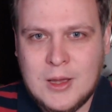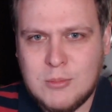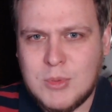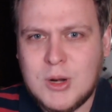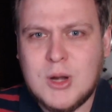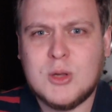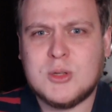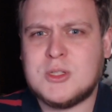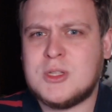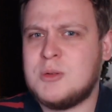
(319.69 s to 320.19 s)

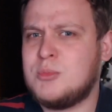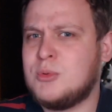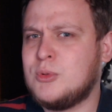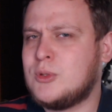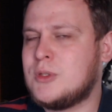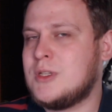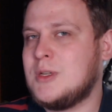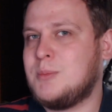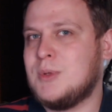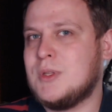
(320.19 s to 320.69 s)
Блестки
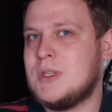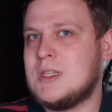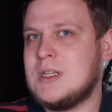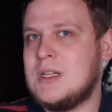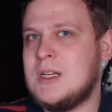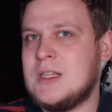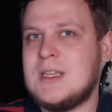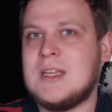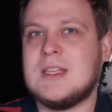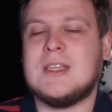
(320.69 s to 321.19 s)
будут сыпаться
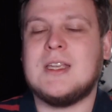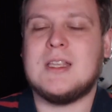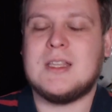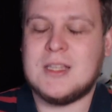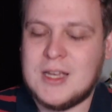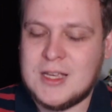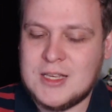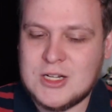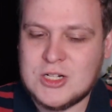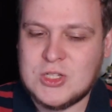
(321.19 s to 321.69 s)
или нет, это,
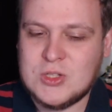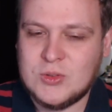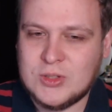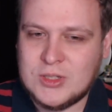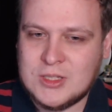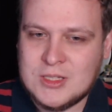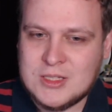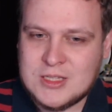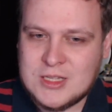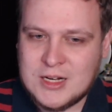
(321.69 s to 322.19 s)
конечно,
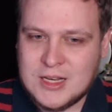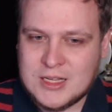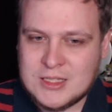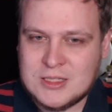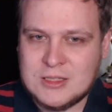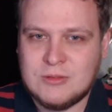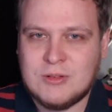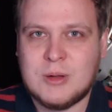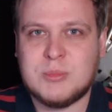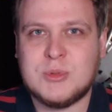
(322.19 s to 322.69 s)
вот
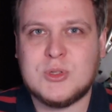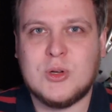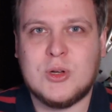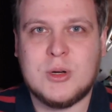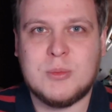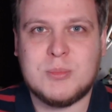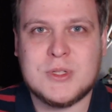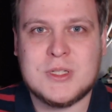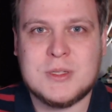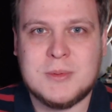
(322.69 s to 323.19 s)
интересно в
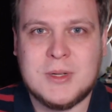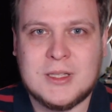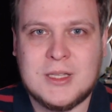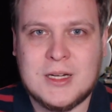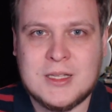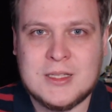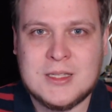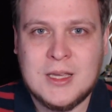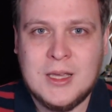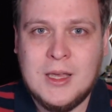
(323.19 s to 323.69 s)
обзоре
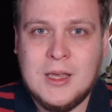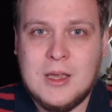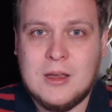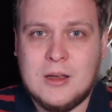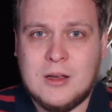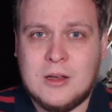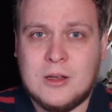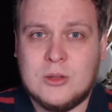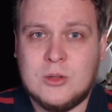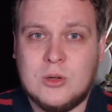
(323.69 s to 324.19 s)
посмотреть,
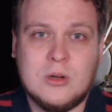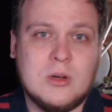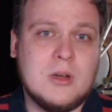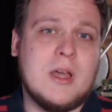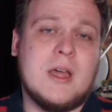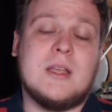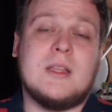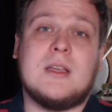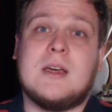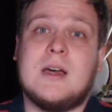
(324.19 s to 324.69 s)
а, но
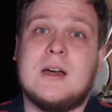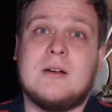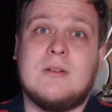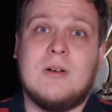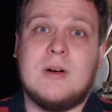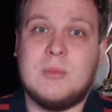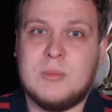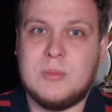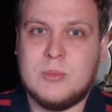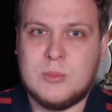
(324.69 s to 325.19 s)
это как
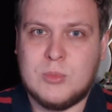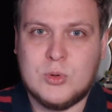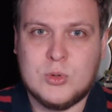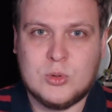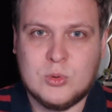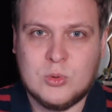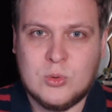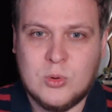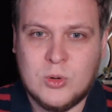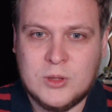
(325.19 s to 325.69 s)
вам
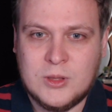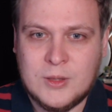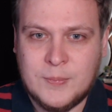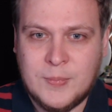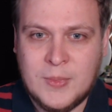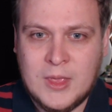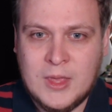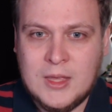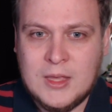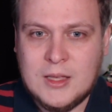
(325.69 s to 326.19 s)
будет угодно.
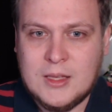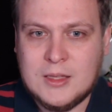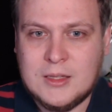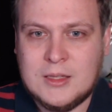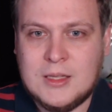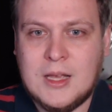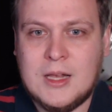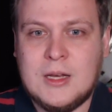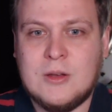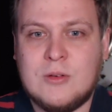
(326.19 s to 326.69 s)

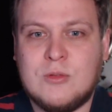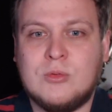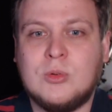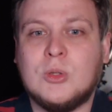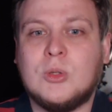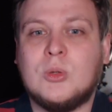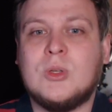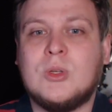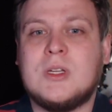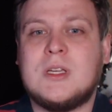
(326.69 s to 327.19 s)
Далее,
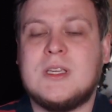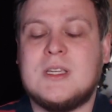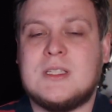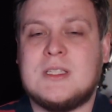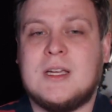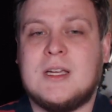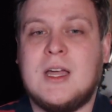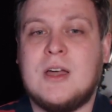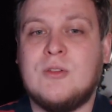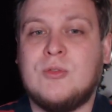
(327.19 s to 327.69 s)
вот у них есть
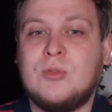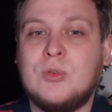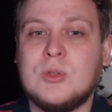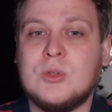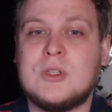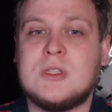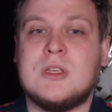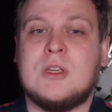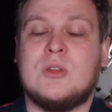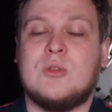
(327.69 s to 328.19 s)
такая
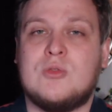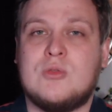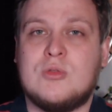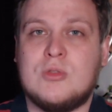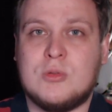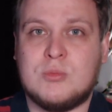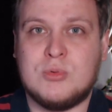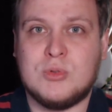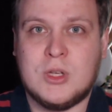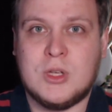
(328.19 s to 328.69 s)
функция, то есть у
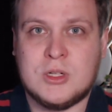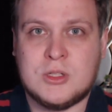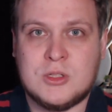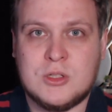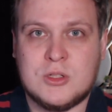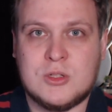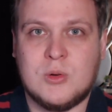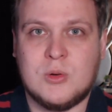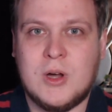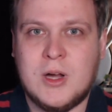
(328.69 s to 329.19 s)
них будет
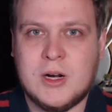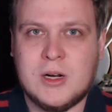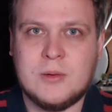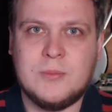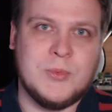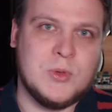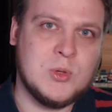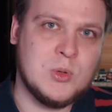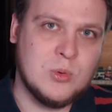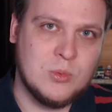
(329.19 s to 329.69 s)
аксессуар,
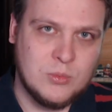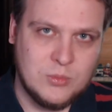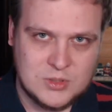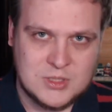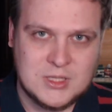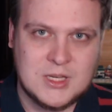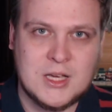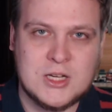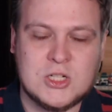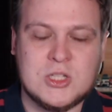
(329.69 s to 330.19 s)
ну,
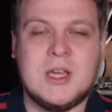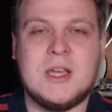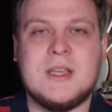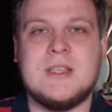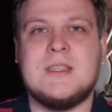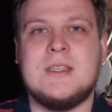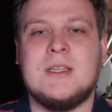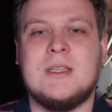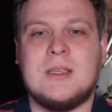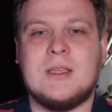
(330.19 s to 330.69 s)
с каждой
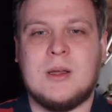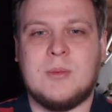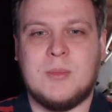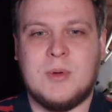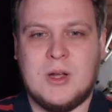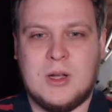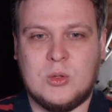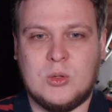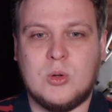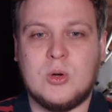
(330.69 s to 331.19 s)
один там,
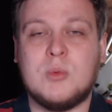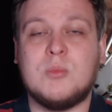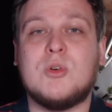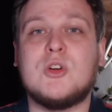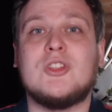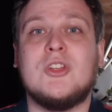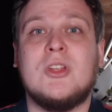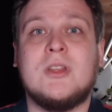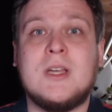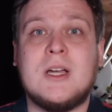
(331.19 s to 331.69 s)
который
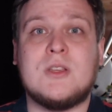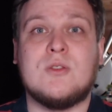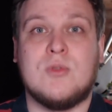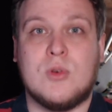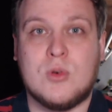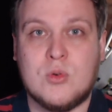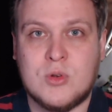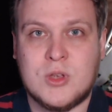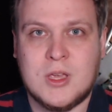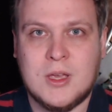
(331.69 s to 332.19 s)
можно дать в
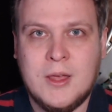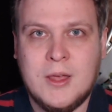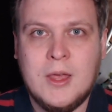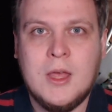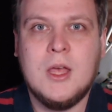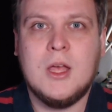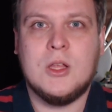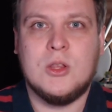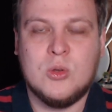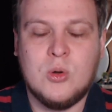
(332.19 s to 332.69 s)
руки.
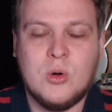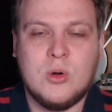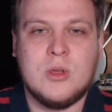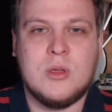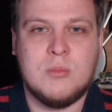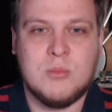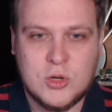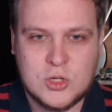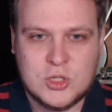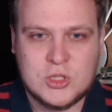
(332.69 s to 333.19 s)
Но
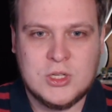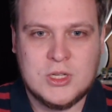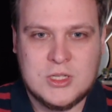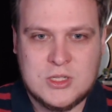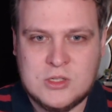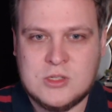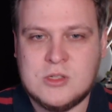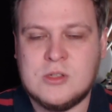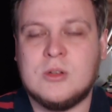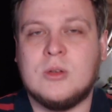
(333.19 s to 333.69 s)
и можно
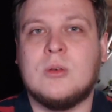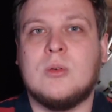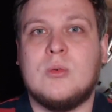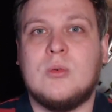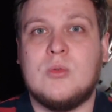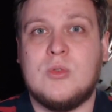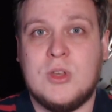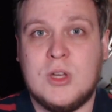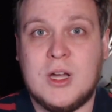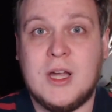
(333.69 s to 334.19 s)
эти
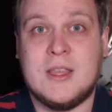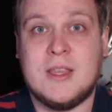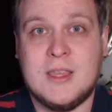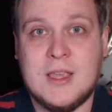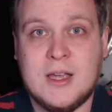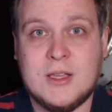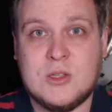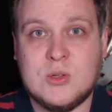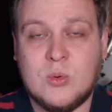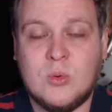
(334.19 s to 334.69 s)
у них
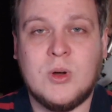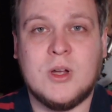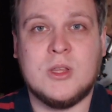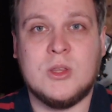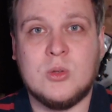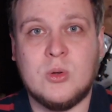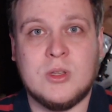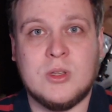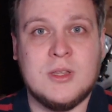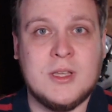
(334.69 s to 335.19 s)
отнять, у
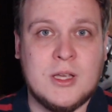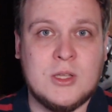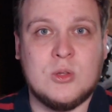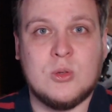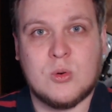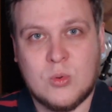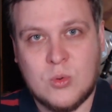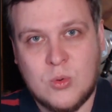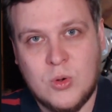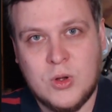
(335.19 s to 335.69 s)
одной дать
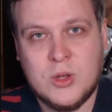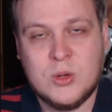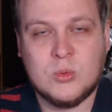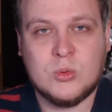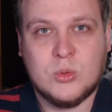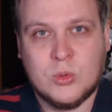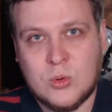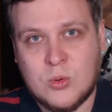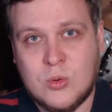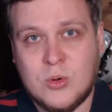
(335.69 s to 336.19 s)
другой, у
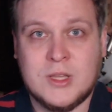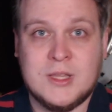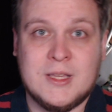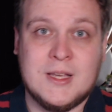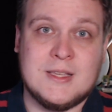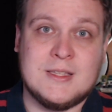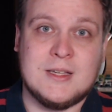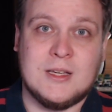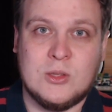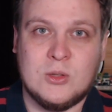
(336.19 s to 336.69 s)
другой
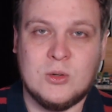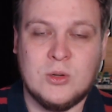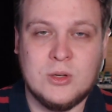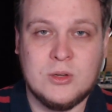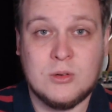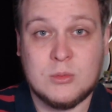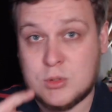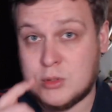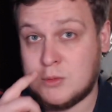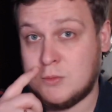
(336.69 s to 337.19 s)
дать одной,
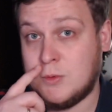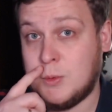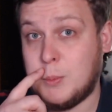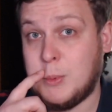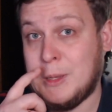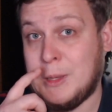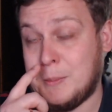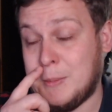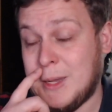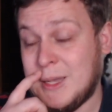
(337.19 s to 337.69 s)
в общем, вы
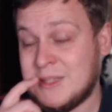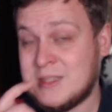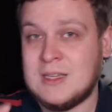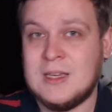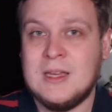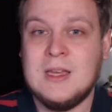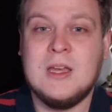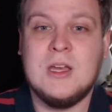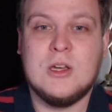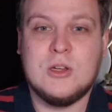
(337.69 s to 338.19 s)

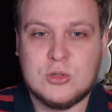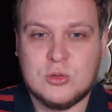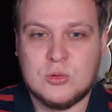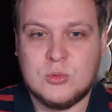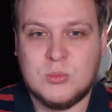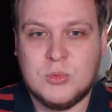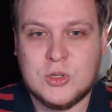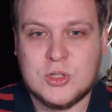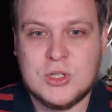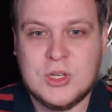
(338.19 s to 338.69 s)
понимаете, что
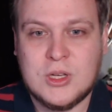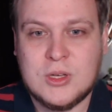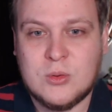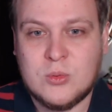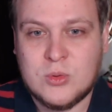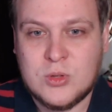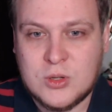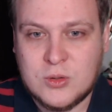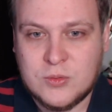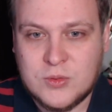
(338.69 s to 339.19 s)
можно,
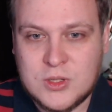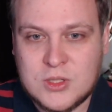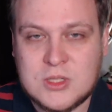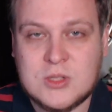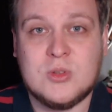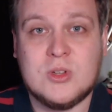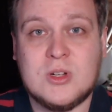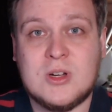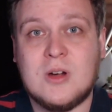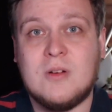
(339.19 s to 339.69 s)
у них,
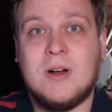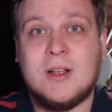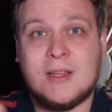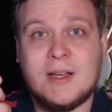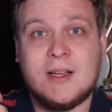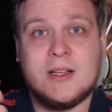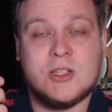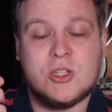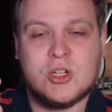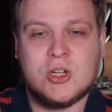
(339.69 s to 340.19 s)
видите, у них
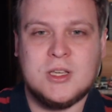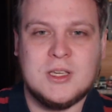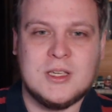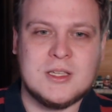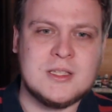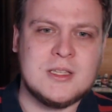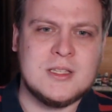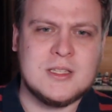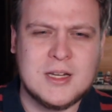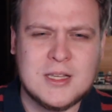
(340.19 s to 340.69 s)
хваталочка
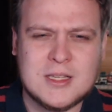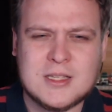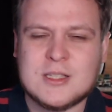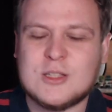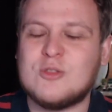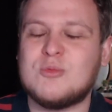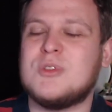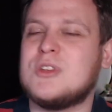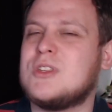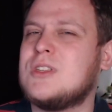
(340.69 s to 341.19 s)
есть. Интересно,
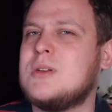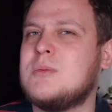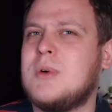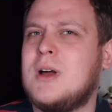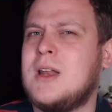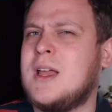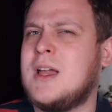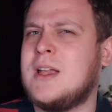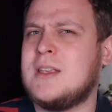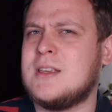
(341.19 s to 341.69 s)
совместимы
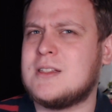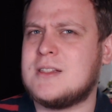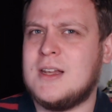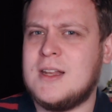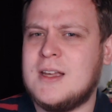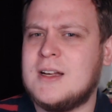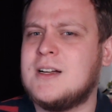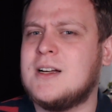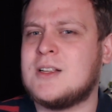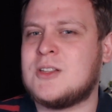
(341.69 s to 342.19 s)
ли они с
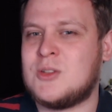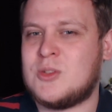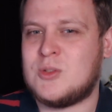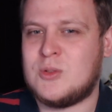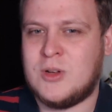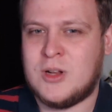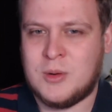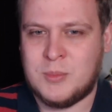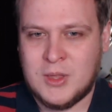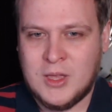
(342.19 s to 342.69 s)
лего
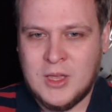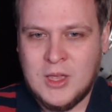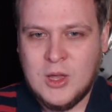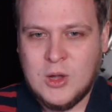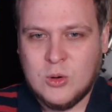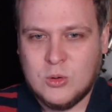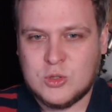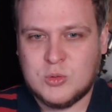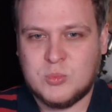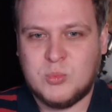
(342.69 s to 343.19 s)
аксессуарами.
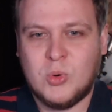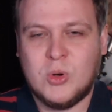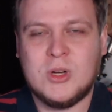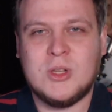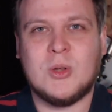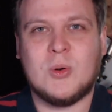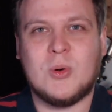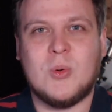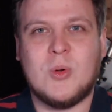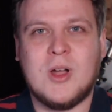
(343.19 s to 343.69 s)
Уж
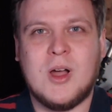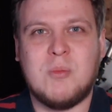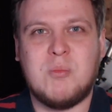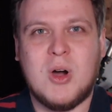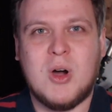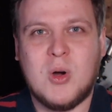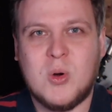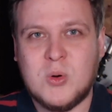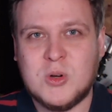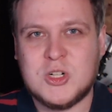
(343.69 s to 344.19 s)
больно рука
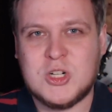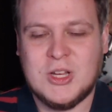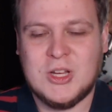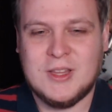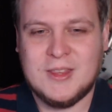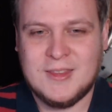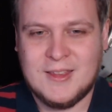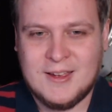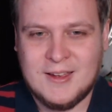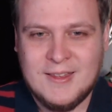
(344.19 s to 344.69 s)
похожа
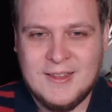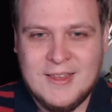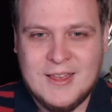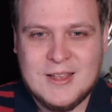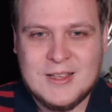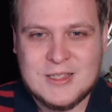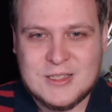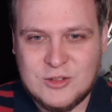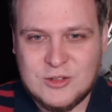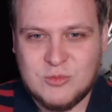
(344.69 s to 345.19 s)
на
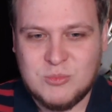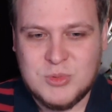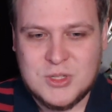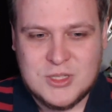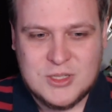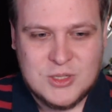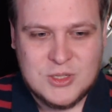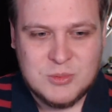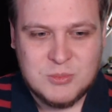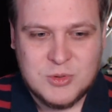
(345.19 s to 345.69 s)

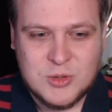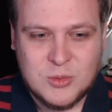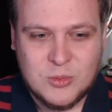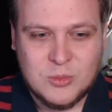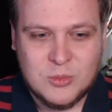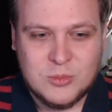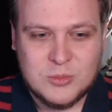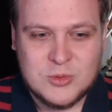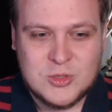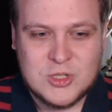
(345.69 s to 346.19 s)

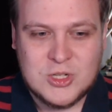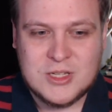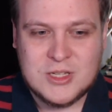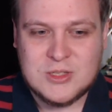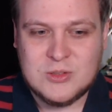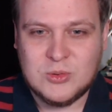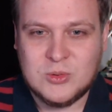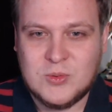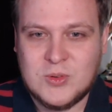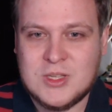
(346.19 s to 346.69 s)
совместимую часть
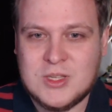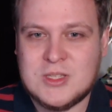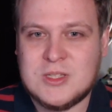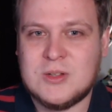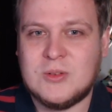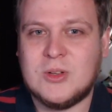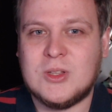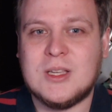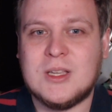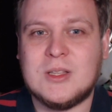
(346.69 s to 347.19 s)
часть, вот
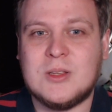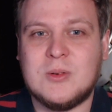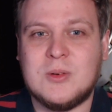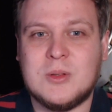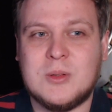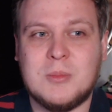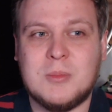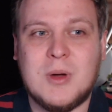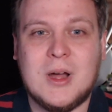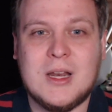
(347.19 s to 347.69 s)
видите, вот эта
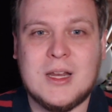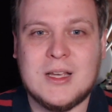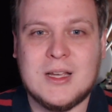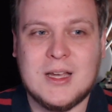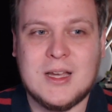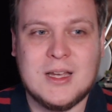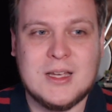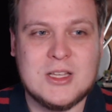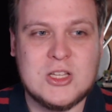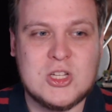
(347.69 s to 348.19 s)
вот
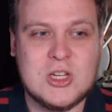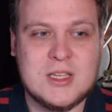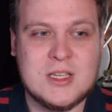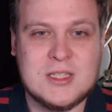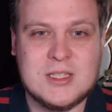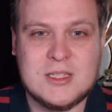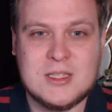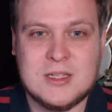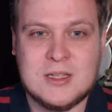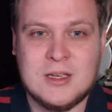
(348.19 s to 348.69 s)
маленькая
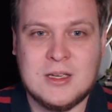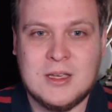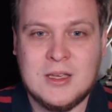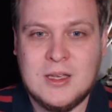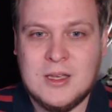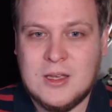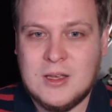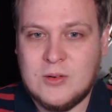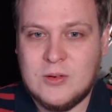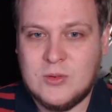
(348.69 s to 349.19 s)
часть, э,
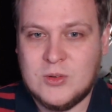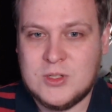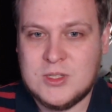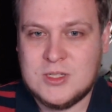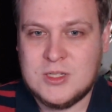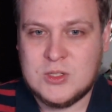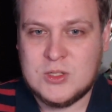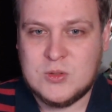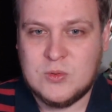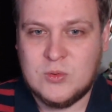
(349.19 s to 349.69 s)
вот
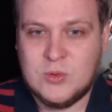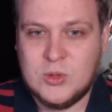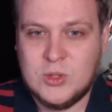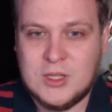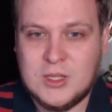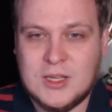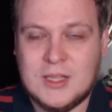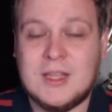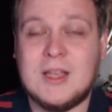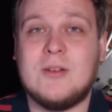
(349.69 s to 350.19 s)
здесь
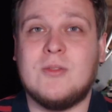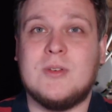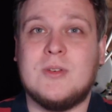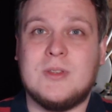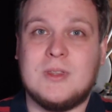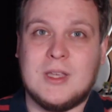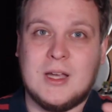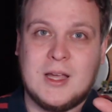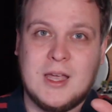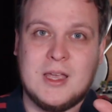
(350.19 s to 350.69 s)
вот, она
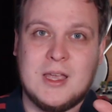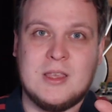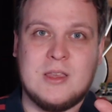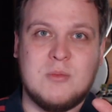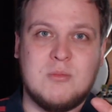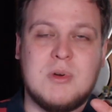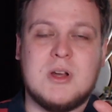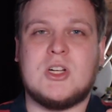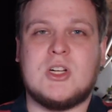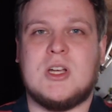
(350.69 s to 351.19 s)
ведь такая
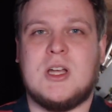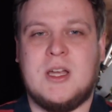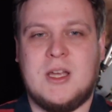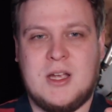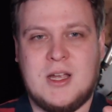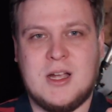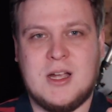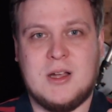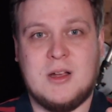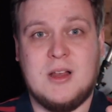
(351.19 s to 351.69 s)
небольшая,
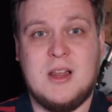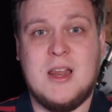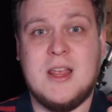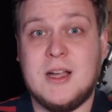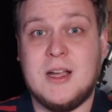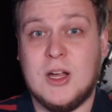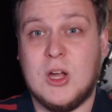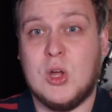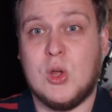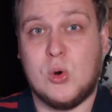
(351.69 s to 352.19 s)
как
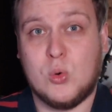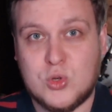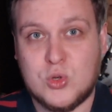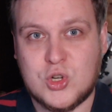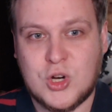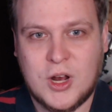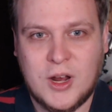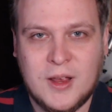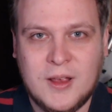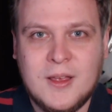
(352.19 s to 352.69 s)

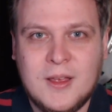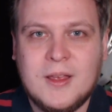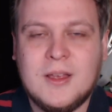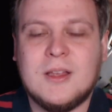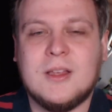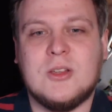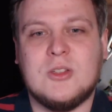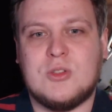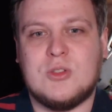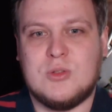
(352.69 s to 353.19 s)
лего-ручка.
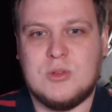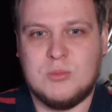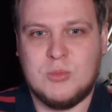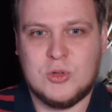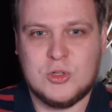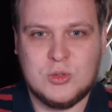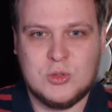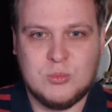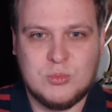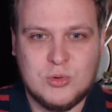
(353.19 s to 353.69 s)
То есть
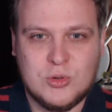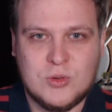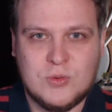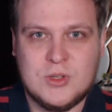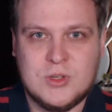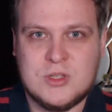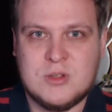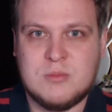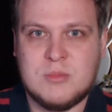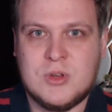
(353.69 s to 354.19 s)
можно будет,
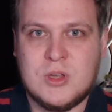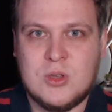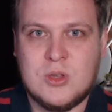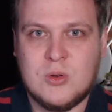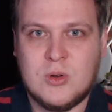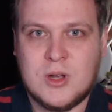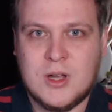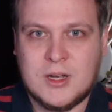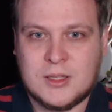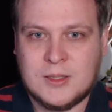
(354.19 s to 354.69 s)
видимо,
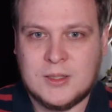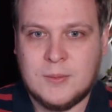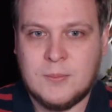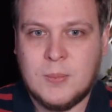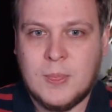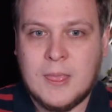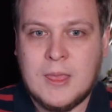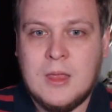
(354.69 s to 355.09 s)
ее как-то...